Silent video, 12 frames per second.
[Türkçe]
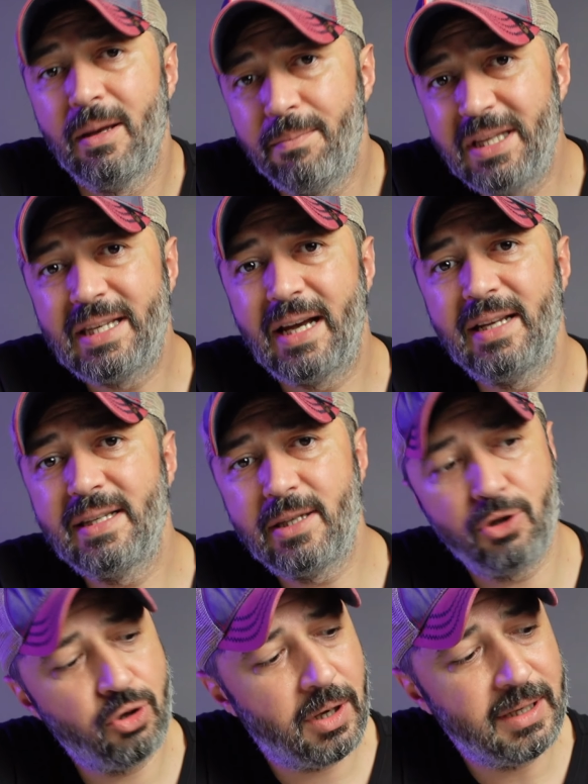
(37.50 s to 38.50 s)
Bir
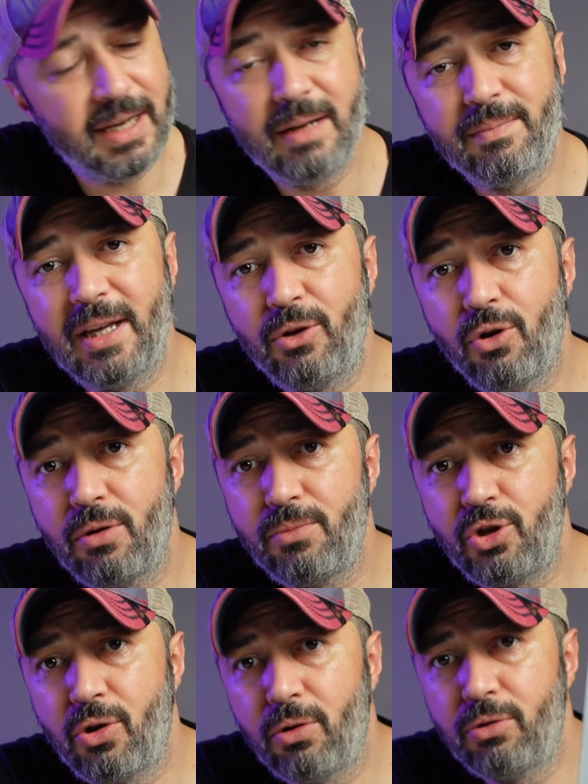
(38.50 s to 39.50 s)
tanesi şu an elimde
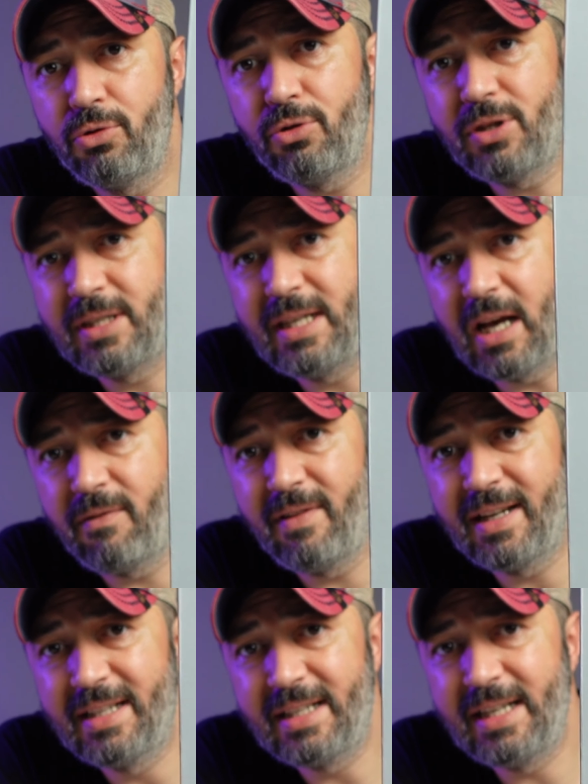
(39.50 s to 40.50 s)
görmüş olduğunuz siyah
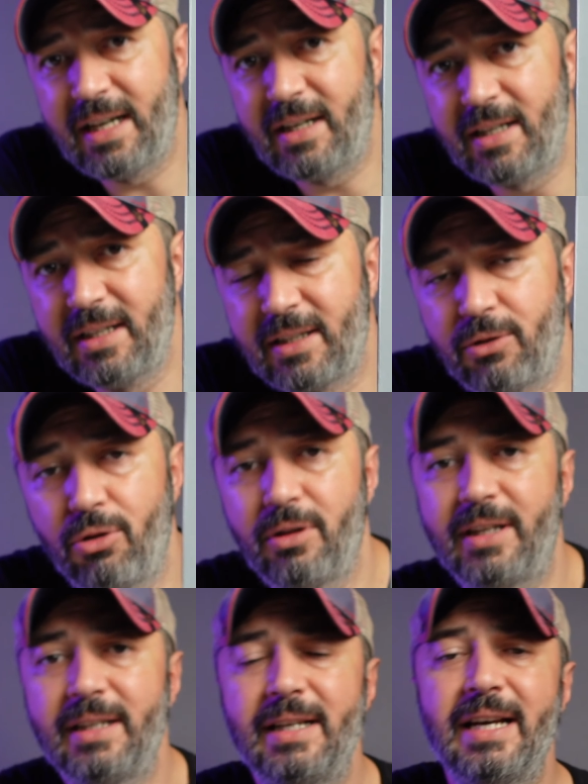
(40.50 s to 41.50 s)
ve gri ağırlıklı
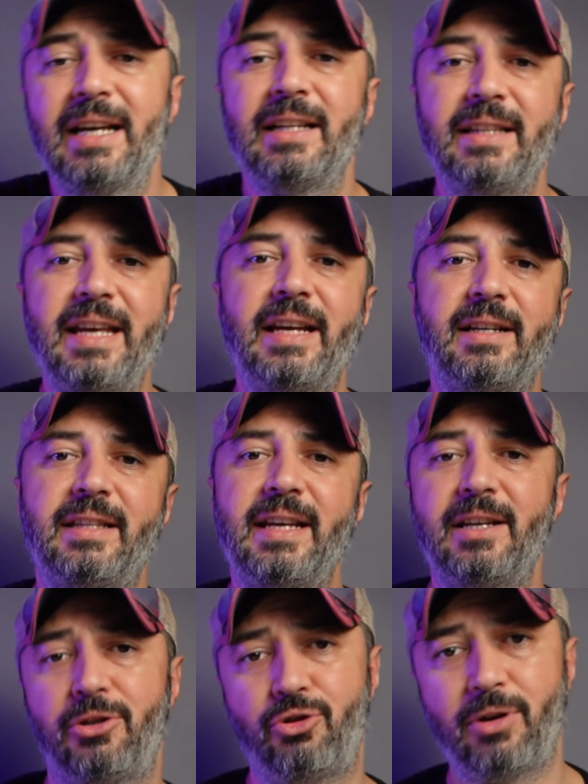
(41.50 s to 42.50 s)
olanı. Diğeri
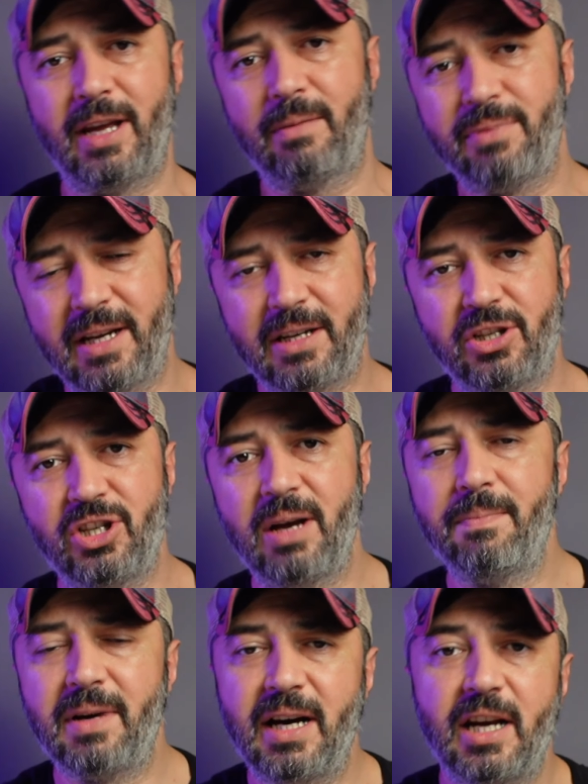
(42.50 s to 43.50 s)
de şuraya
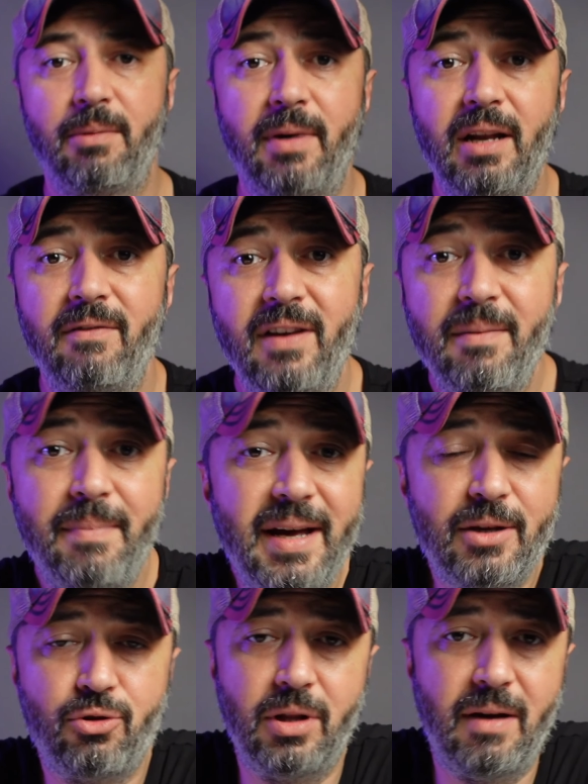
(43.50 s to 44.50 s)
bırakacağım karamel ve
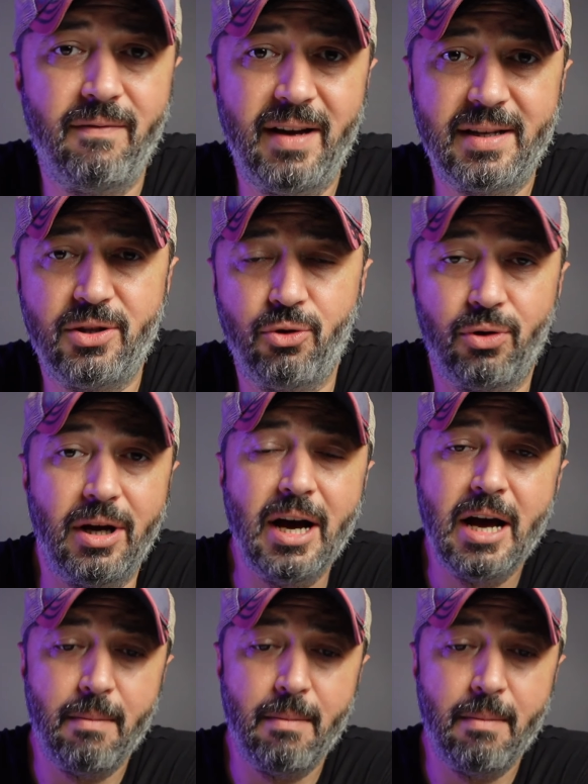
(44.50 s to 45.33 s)
beyaz olan versiyonu.